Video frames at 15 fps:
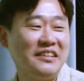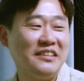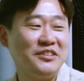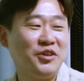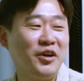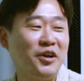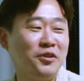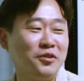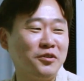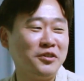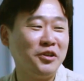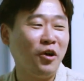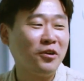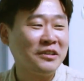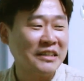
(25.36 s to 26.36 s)
저의 어떤 그
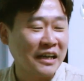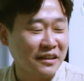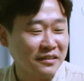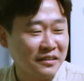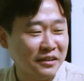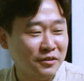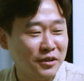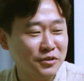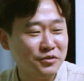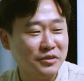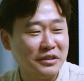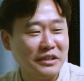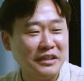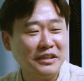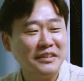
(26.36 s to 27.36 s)
역작이라고 할 수
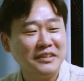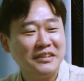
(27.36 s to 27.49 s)
있는